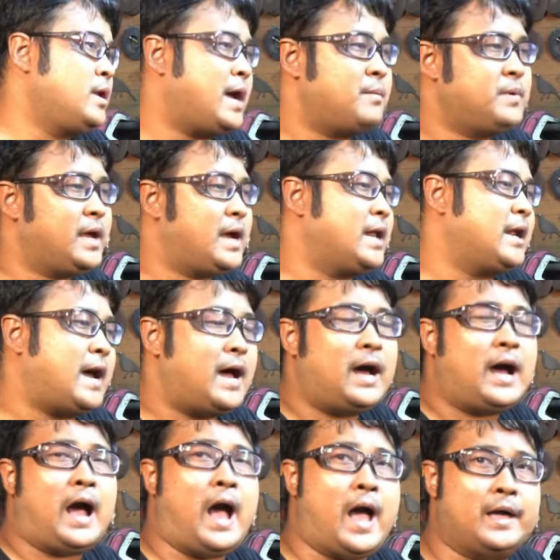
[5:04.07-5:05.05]
นะครับในการค้า
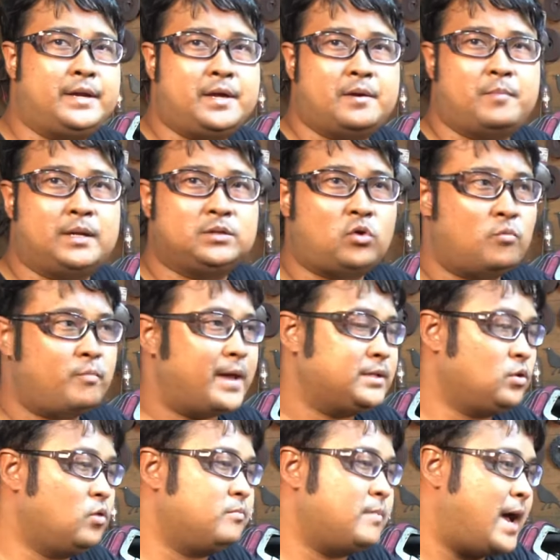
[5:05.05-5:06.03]
ขายเนี่ยมันตรงไป
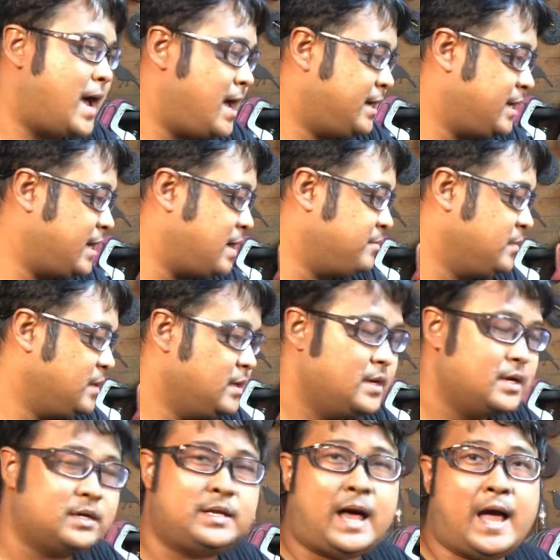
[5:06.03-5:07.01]
ตรงมานะครับ
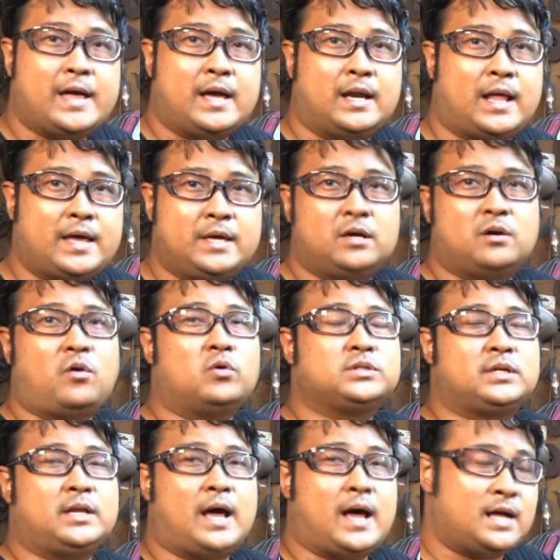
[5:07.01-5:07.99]
ได้อะไรโฆ
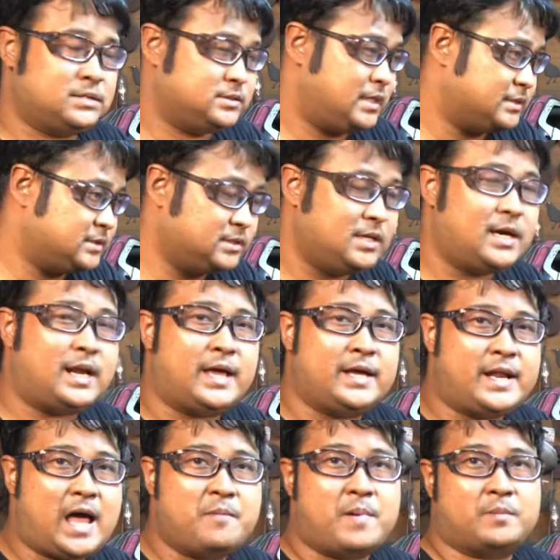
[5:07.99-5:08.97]
ษณาจะซื้ออะไร
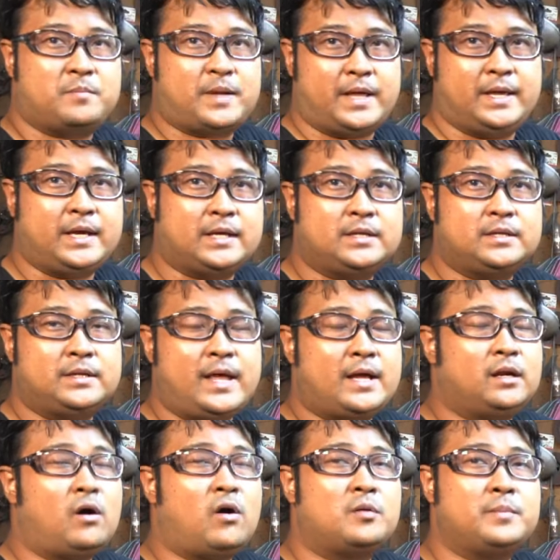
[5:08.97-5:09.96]
ได้แบบไหนกันแน่
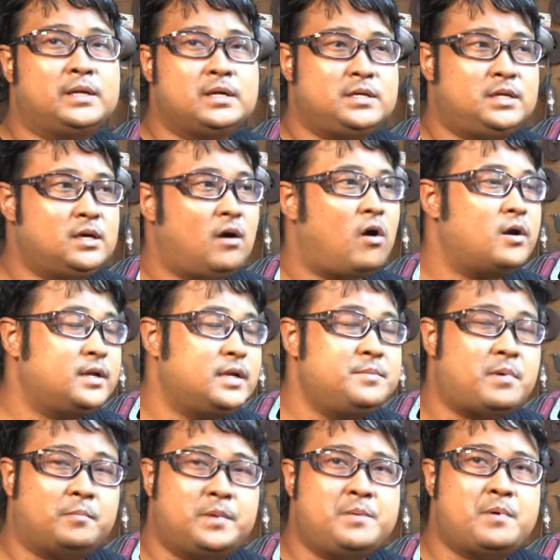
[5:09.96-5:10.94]
นอนไปเลยยี่ห้อนี้
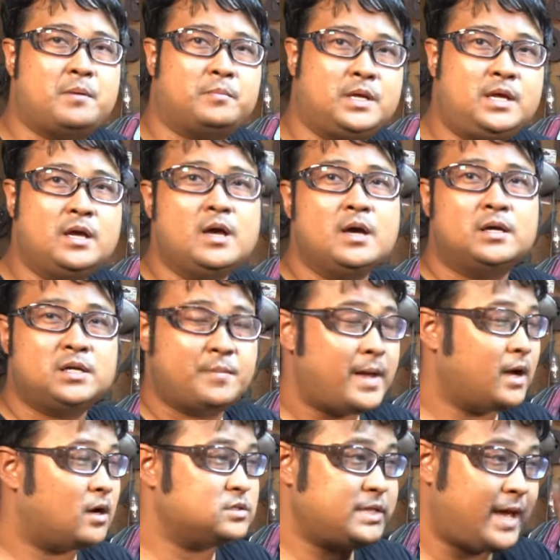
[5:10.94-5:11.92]
แบบนี้แบบนี้ หรือ
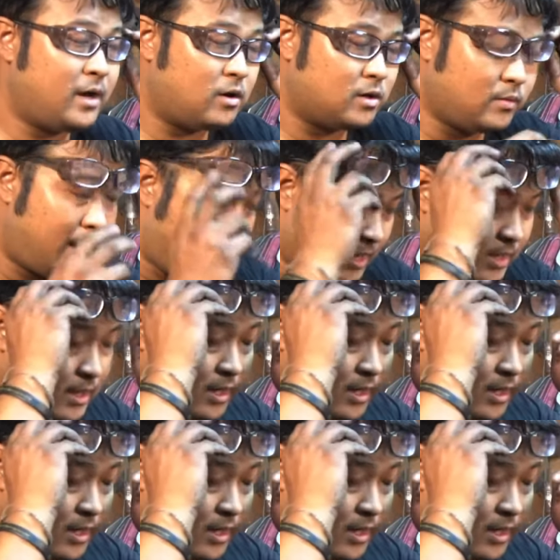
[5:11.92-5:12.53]
ไม่ก็แจ้งก่อนว่า